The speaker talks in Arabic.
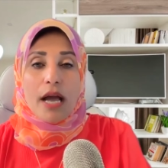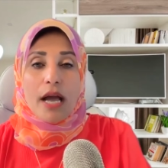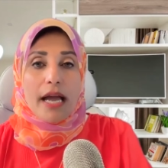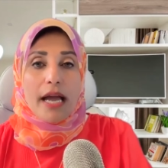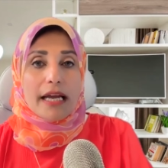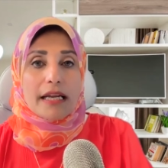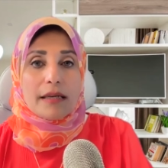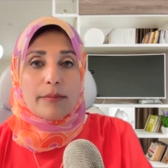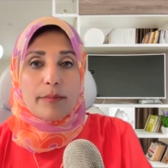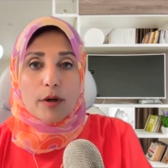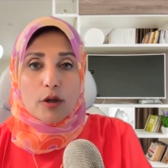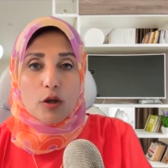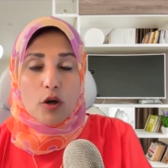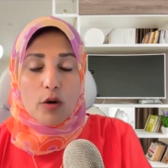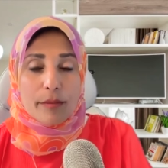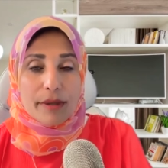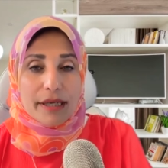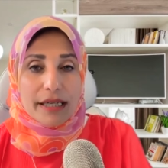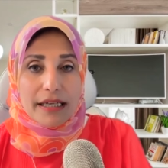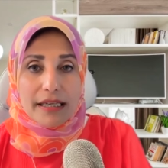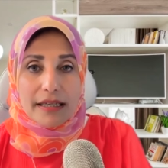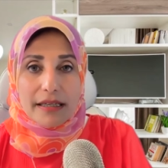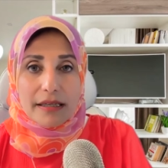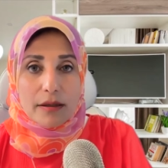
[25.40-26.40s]

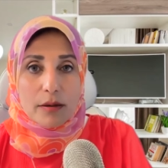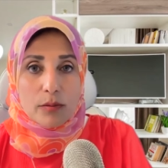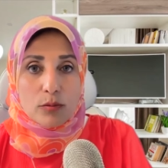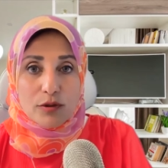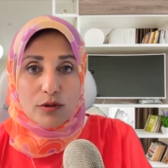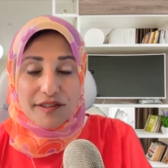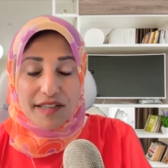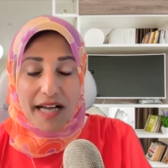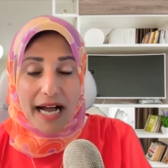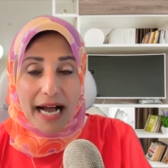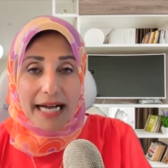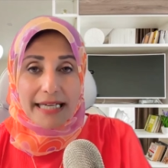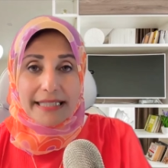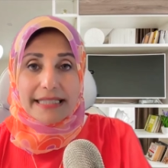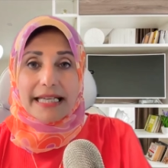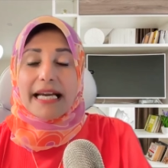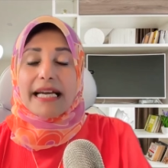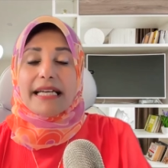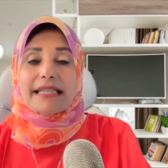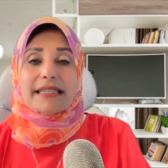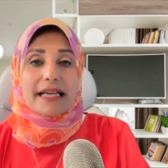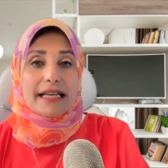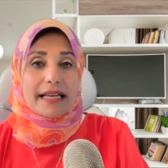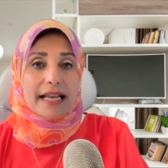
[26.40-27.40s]
البرامج
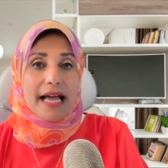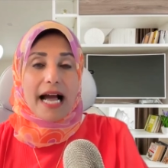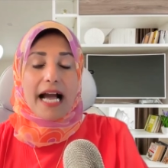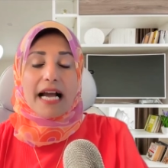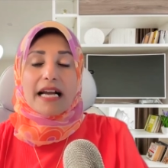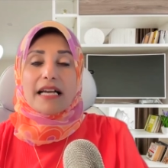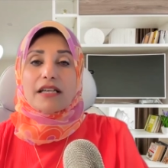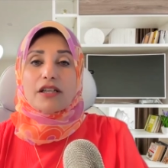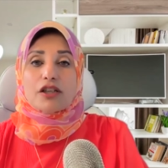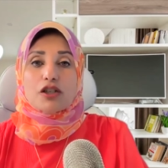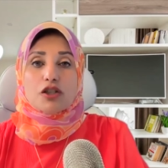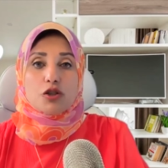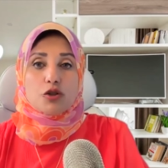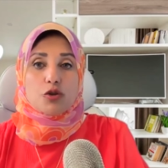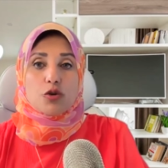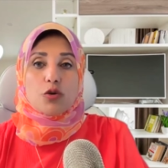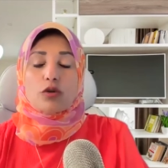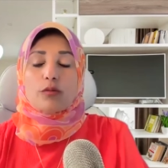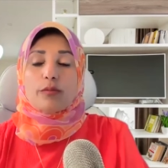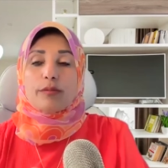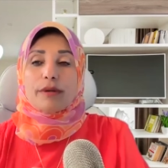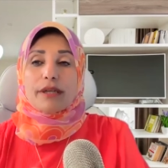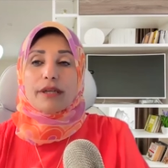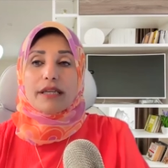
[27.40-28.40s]
المساعدات الاكل
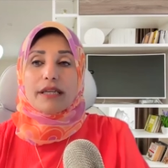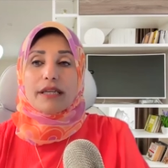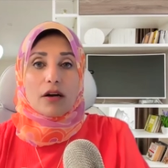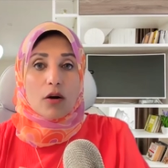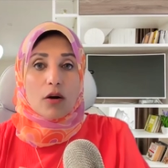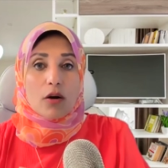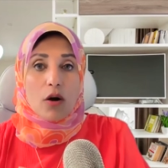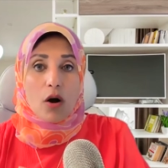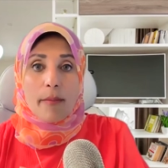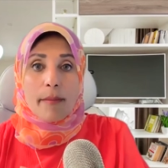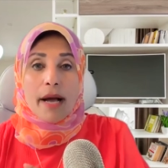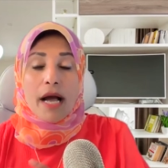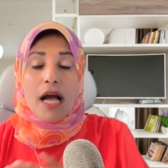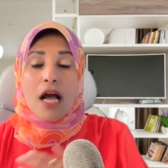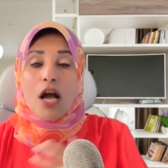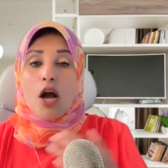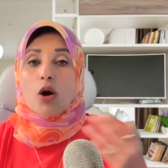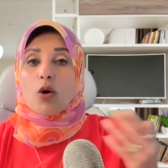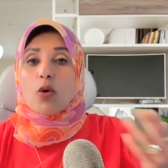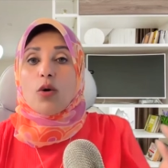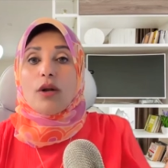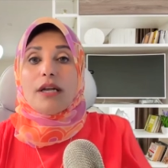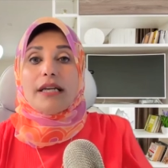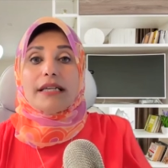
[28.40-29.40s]
الشرب الاقامه
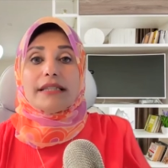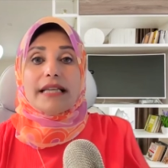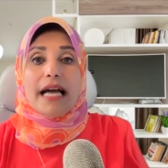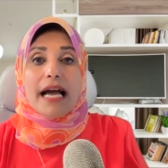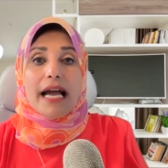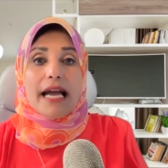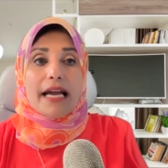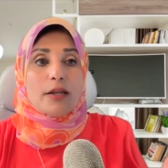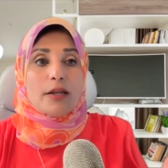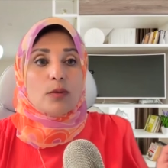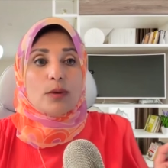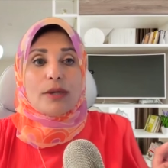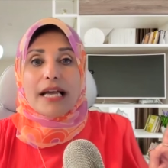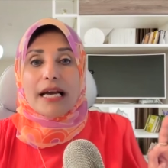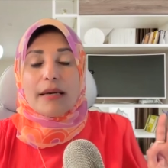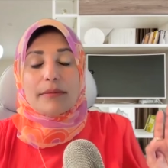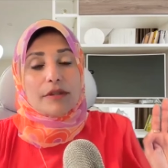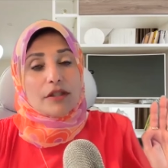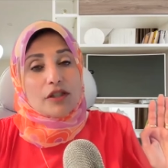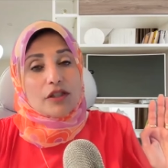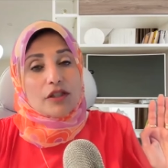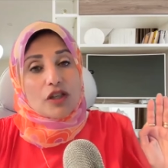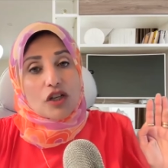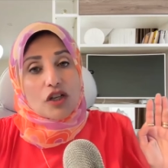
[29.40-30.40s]
كل ده الولايه ما
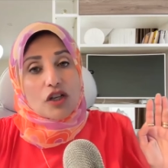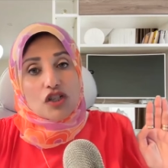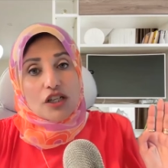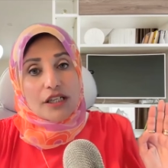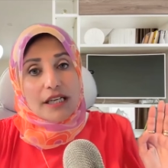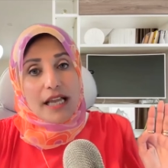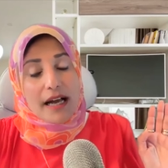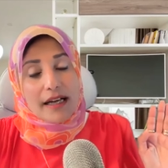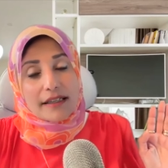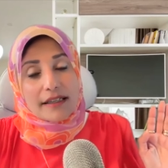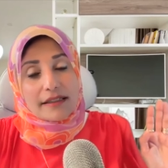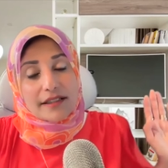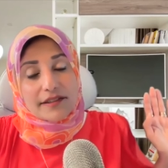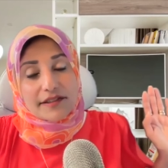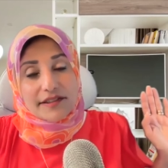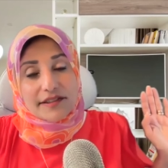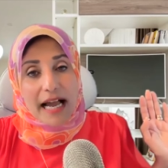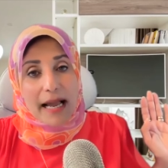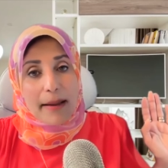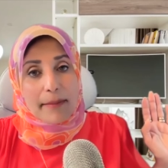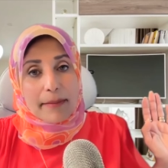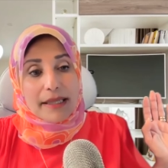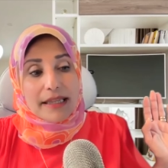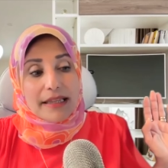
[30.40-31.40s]
بتقدرش انها
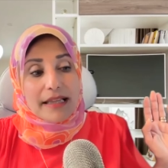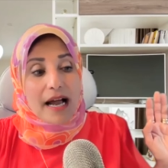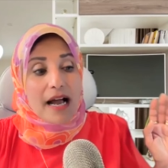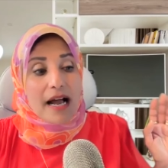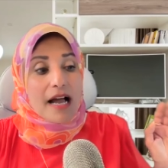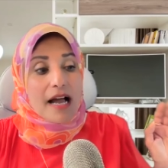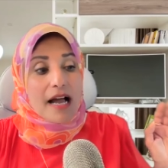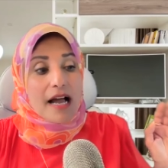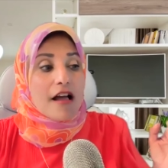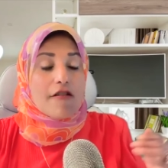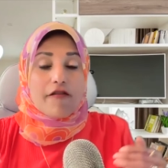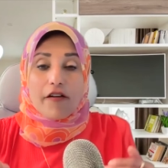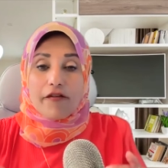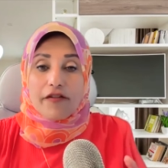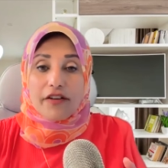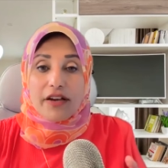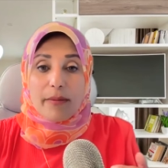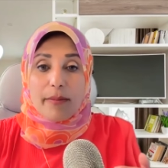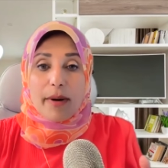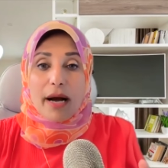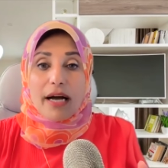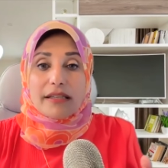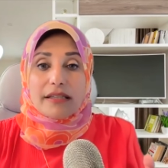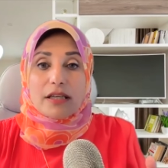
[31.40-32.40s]
تستحمل ده ففي
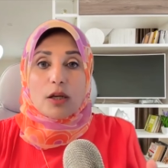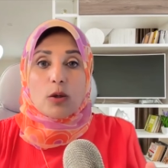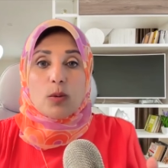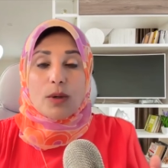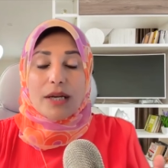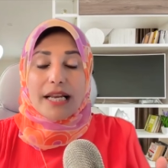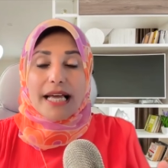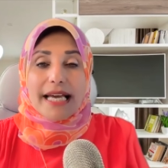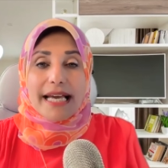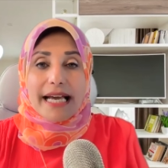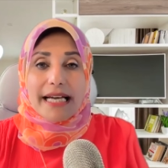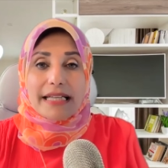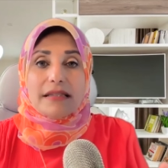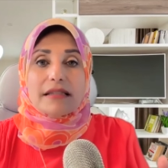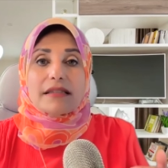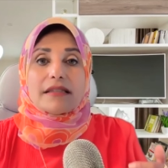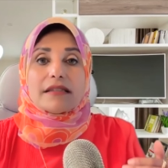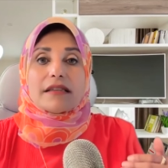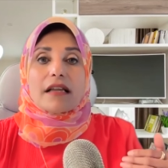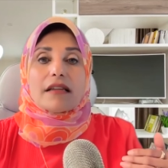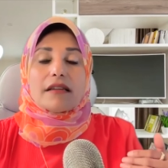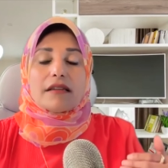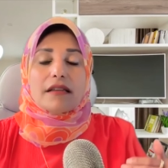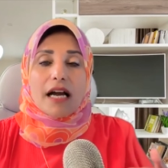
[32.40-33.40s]
بعض الولايات
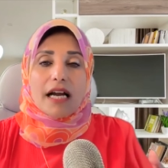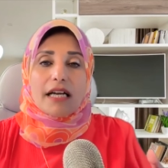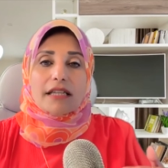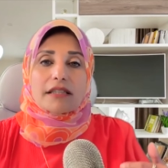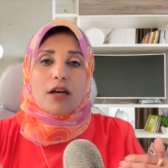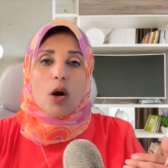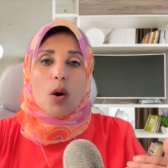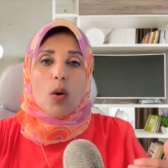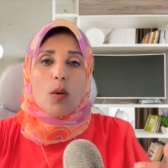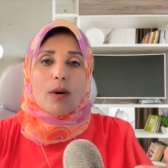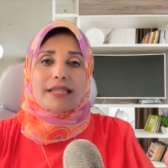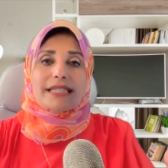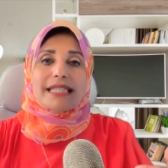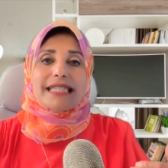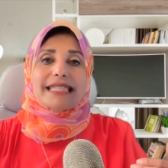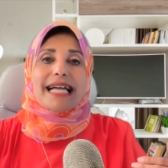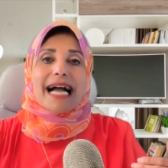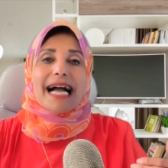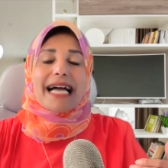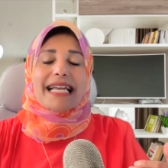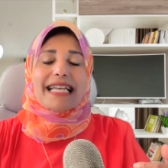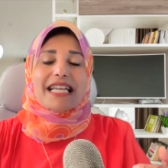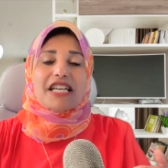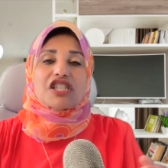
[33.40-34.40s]
طلعت قوانين
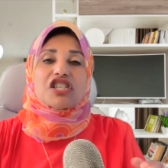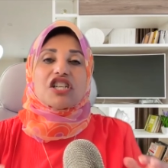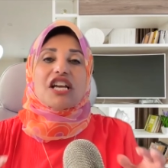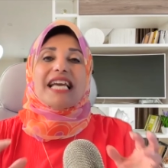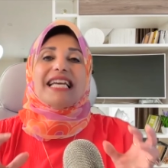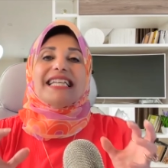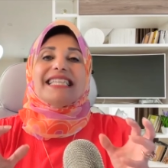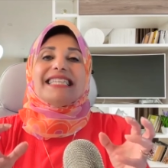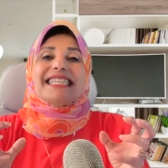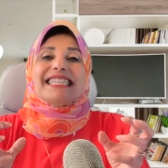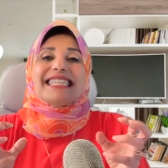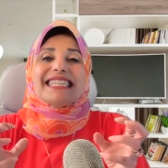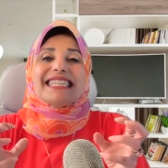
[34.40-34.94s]
علشان